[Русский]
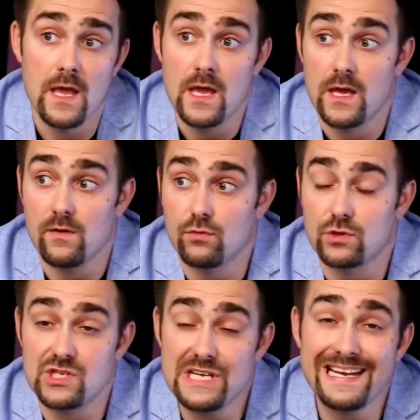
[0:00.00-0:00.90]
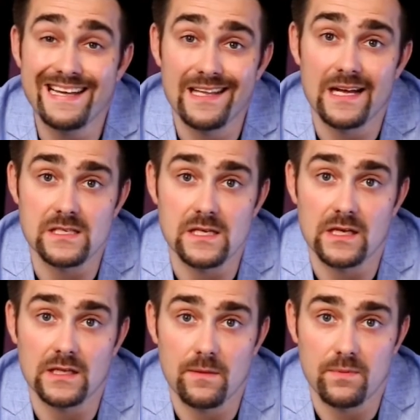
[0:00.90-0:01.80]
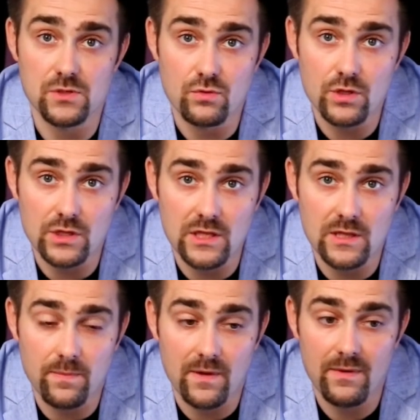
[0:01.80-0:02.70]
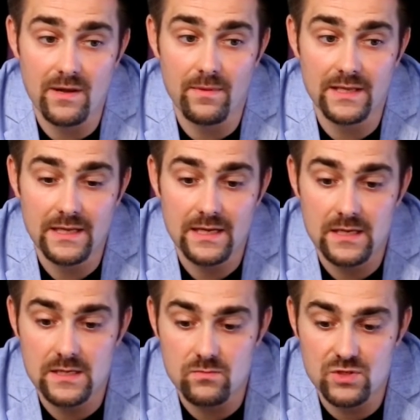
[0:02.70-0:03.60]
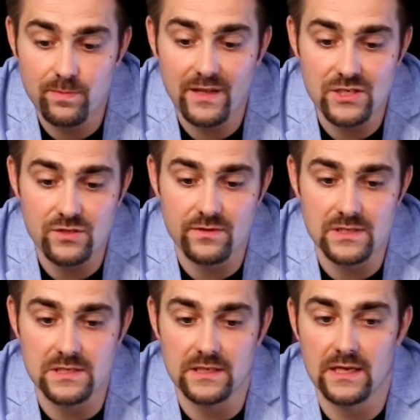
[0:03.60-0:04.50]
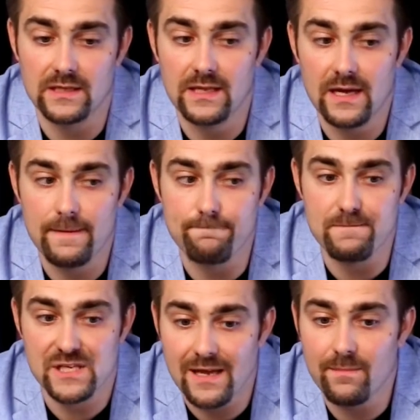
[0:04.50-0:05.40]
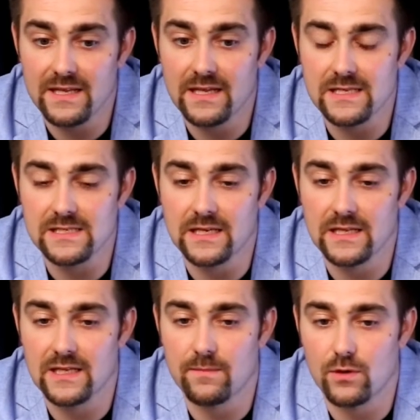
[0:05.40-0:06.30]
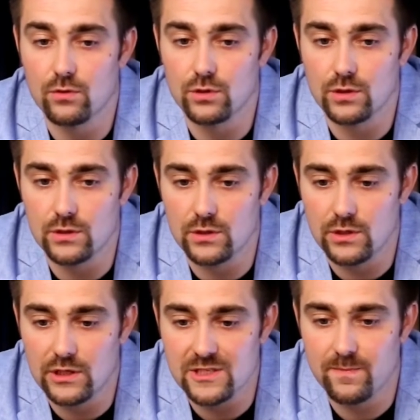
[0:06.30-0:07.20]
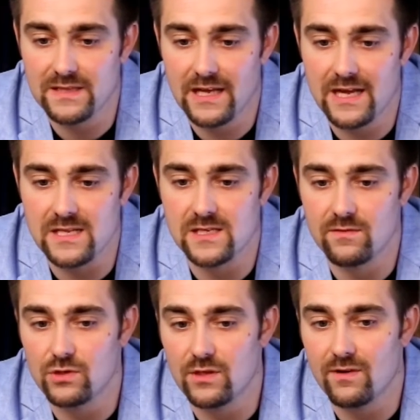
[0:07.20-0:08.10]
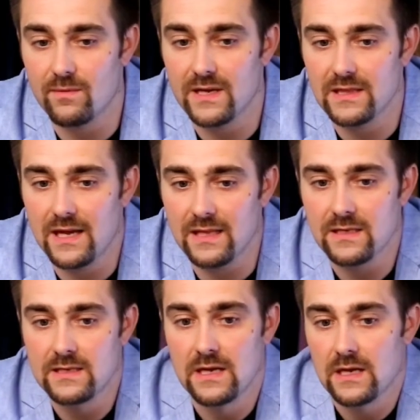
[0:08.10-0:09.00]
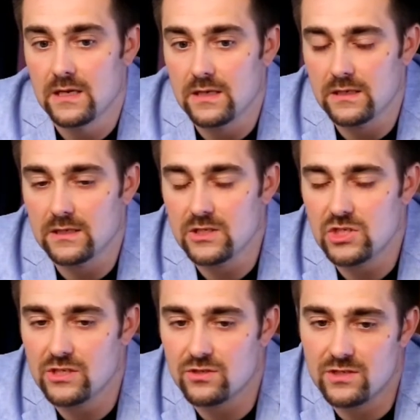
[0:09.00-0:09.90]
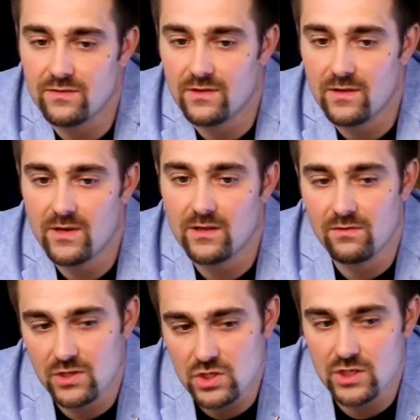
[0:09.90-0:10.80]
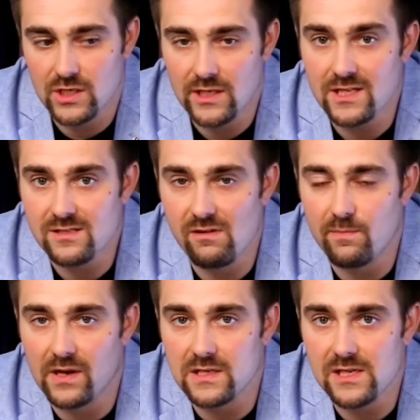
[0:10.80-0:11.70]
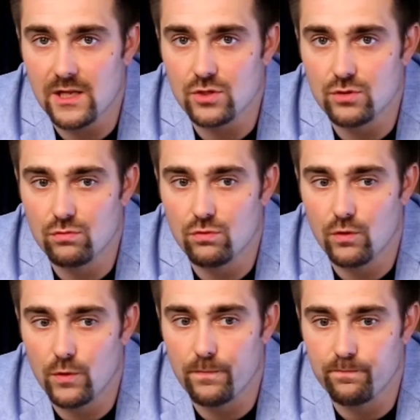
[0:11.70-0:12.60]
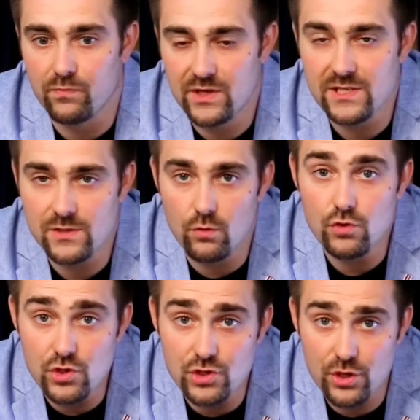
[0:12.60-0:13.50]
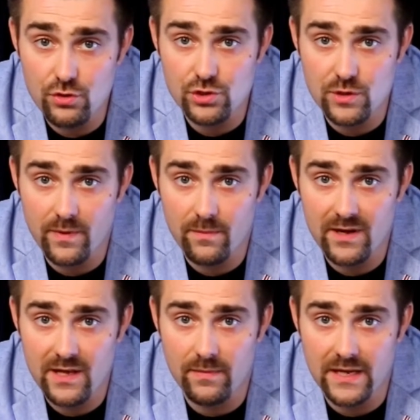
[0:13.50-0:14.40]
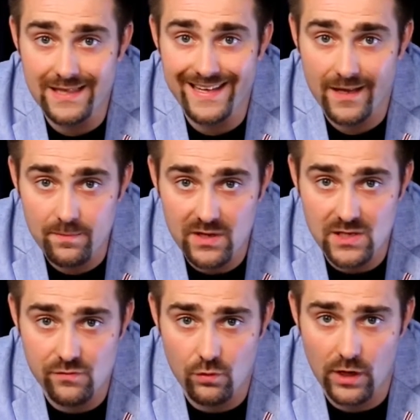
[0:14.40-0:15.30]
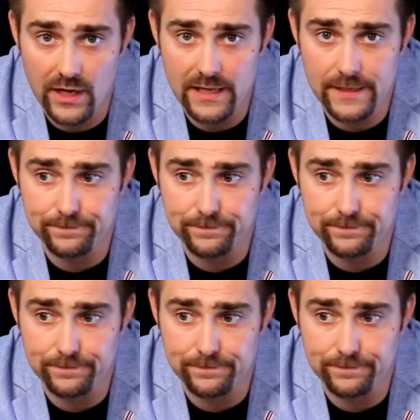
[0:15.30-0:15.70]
И вот сильная нация, когда происходят какие-то проблемы, она сплачивается. Когда слабая нация, она наоборот э, распадается. И вот Евромайдан Майдан, э, начавшийся в ноябре 2013 показал, что есть очень серьезные проблемы, они накопились в Украине.